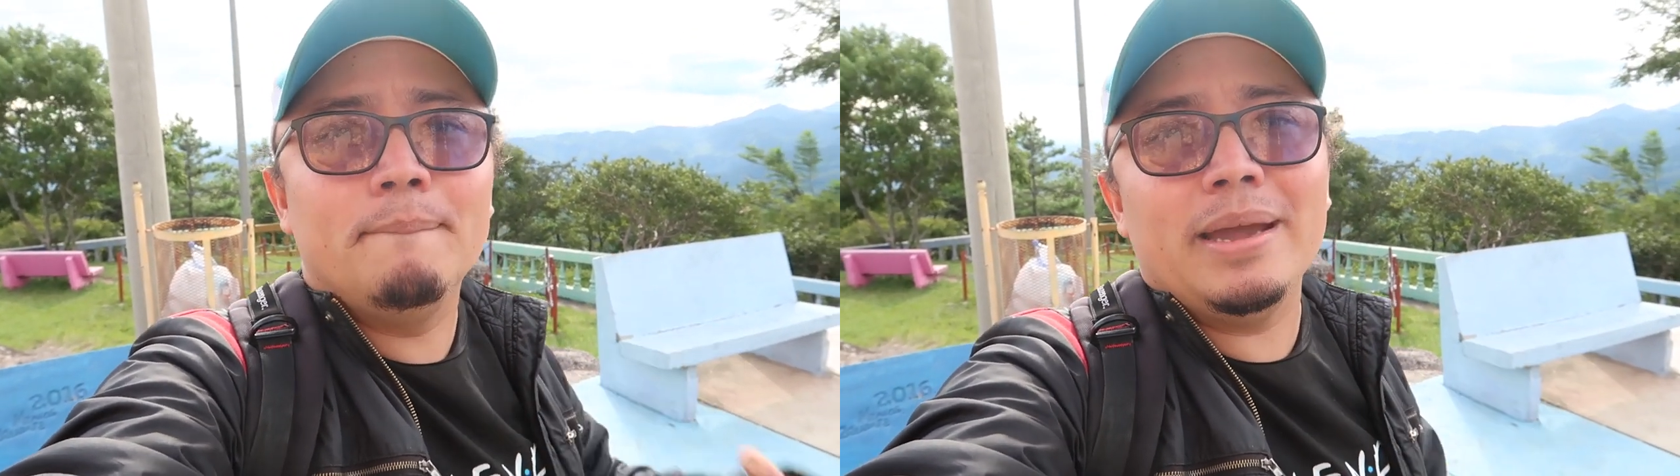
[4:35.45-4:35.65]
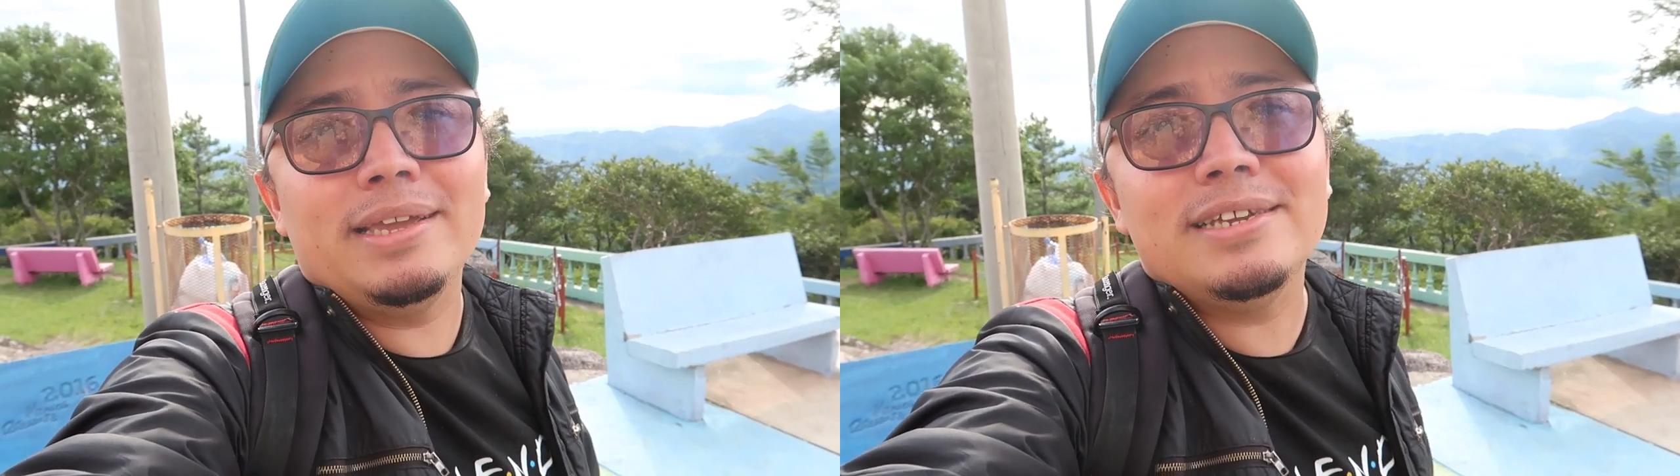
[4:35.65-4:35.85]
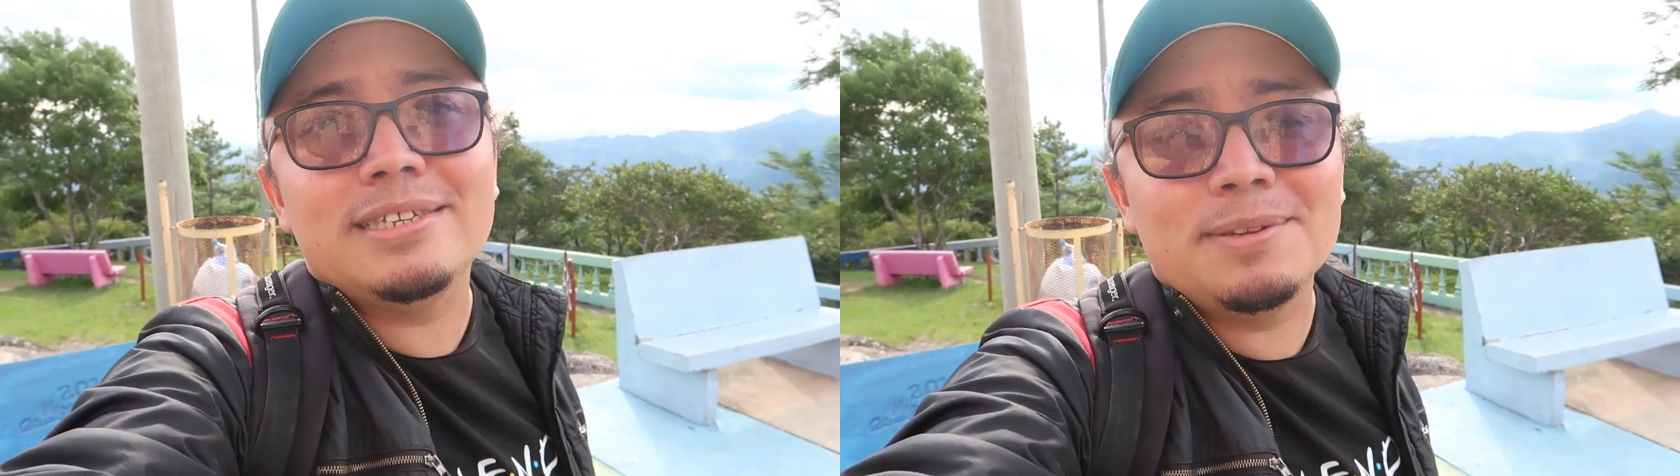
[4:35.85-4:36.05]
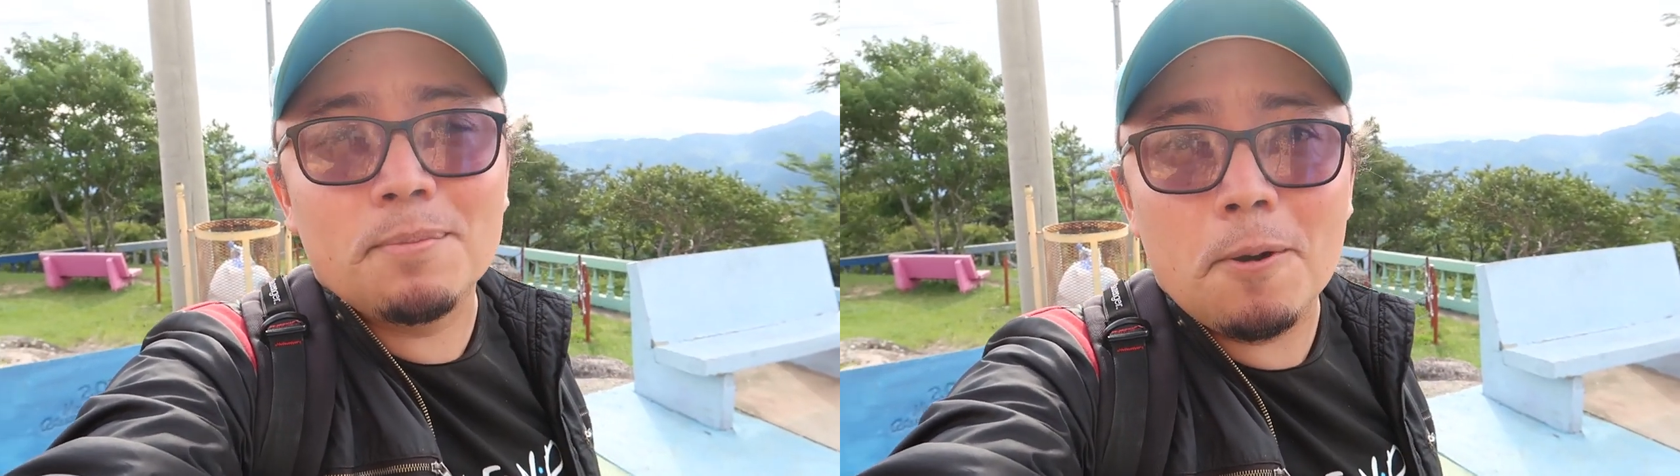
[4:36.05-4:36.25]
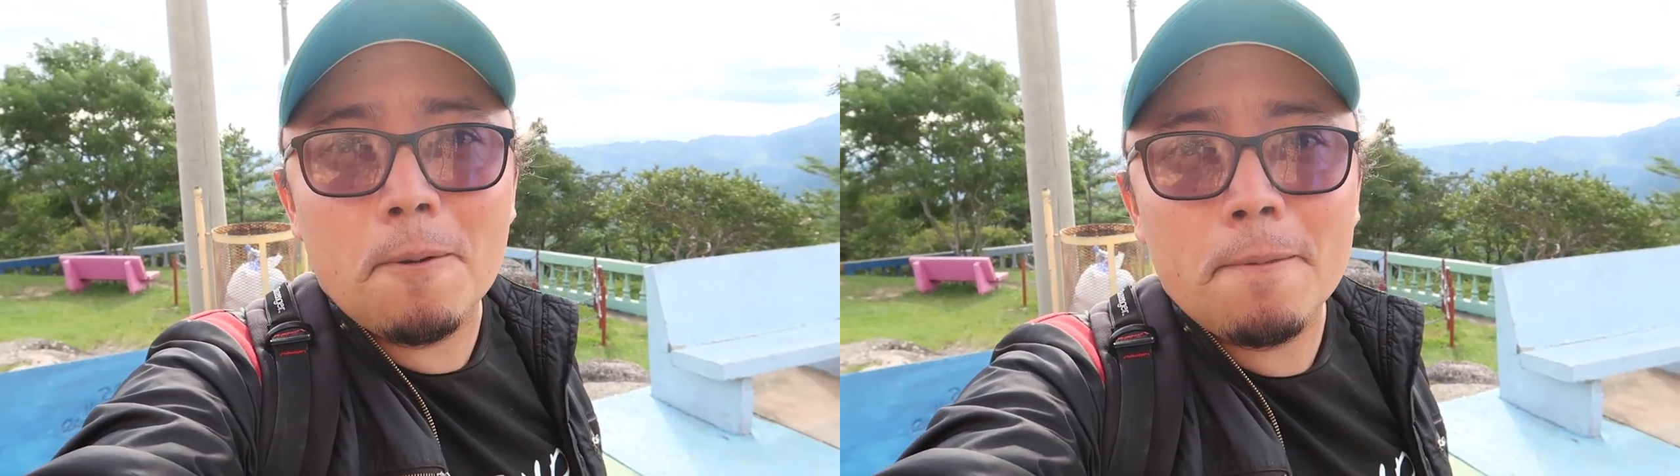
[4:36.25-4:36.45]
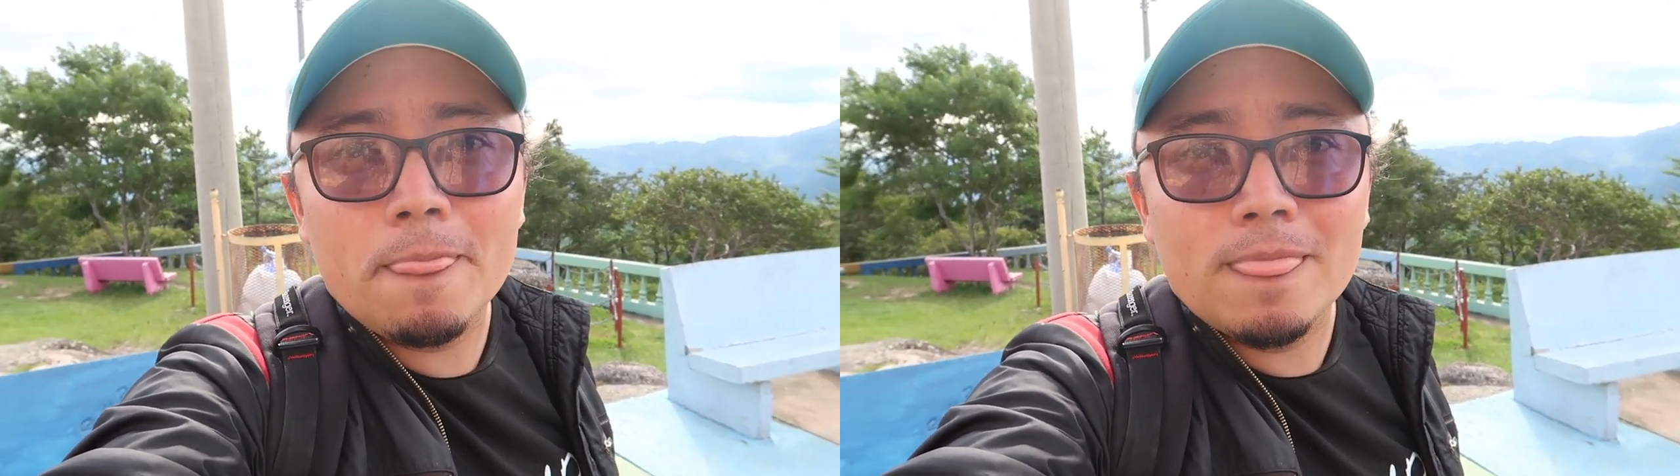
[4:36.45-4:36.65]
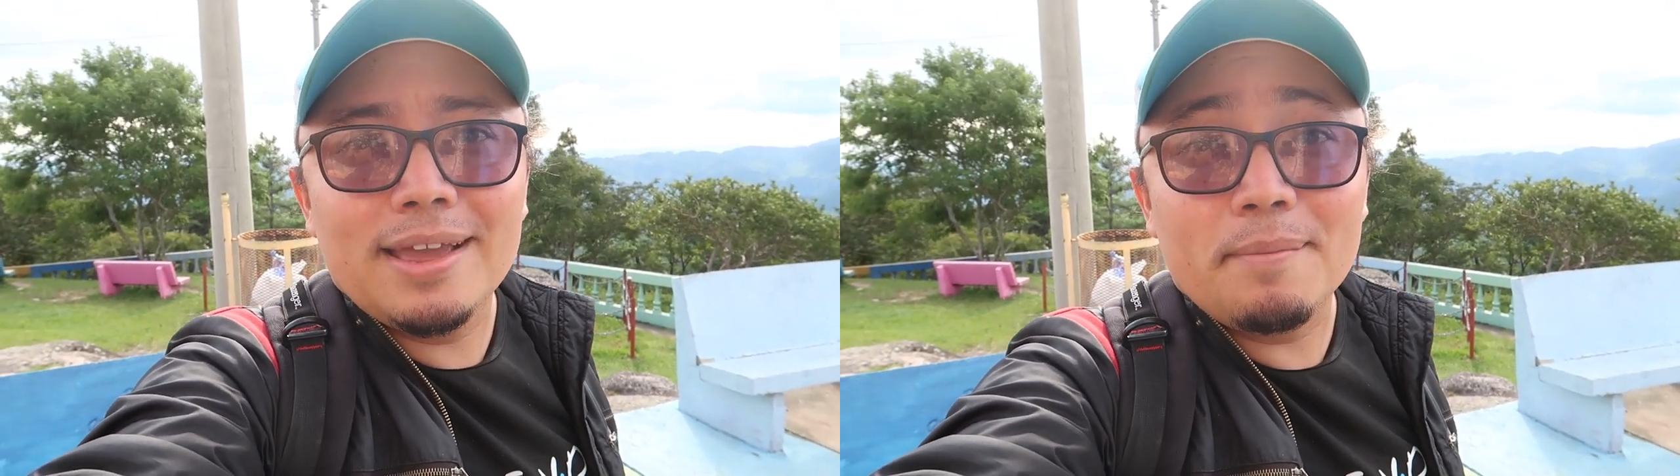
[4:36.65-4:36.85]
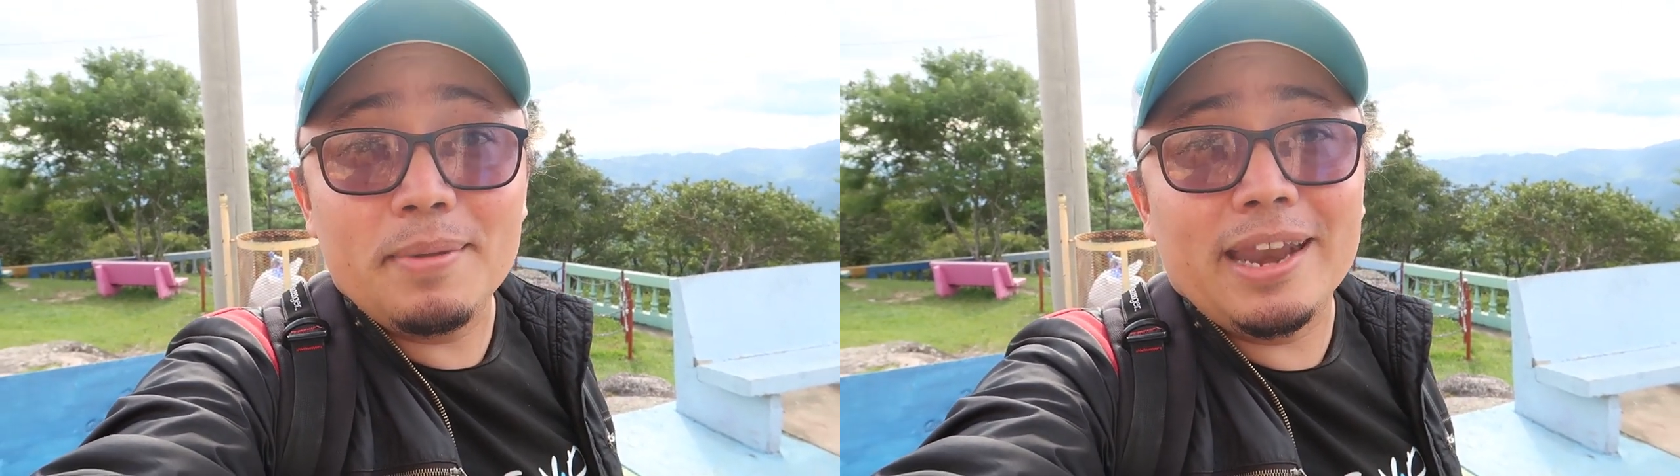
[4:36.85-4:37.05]
bellísimo
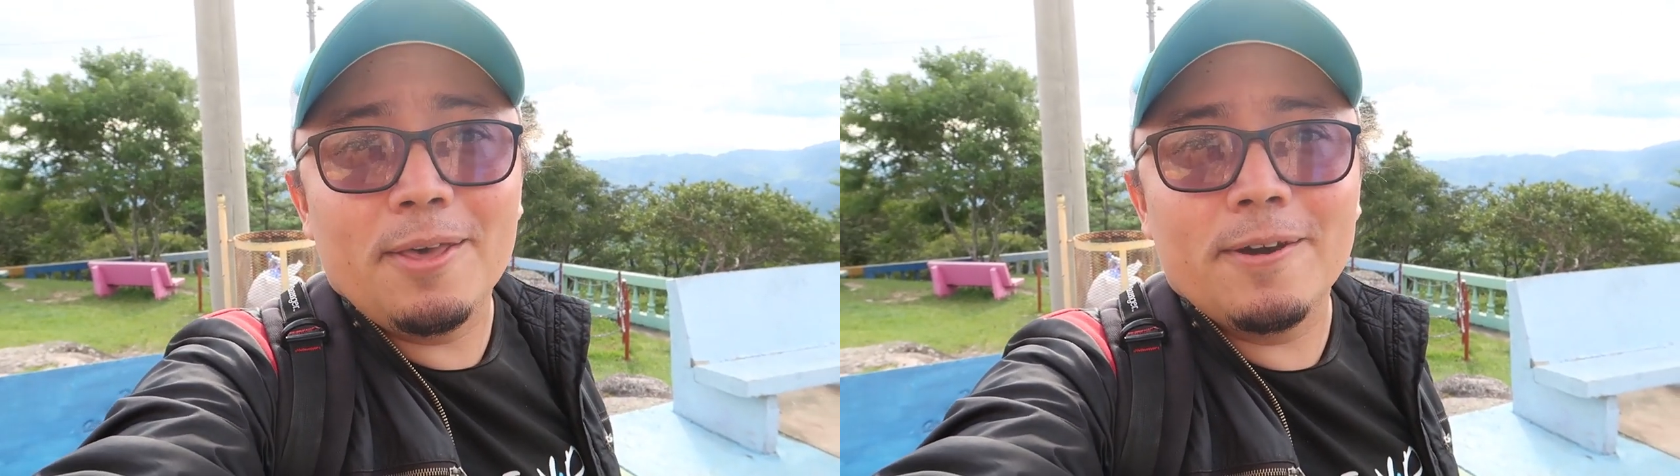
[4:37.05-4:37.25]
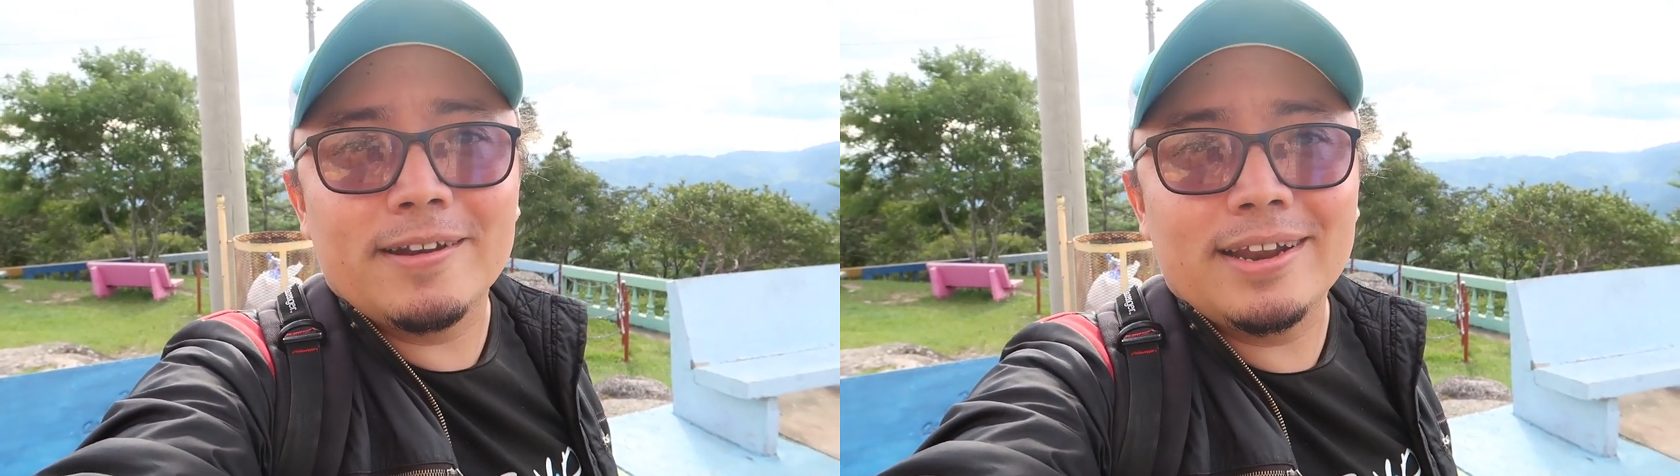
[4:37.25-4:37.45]
mirador.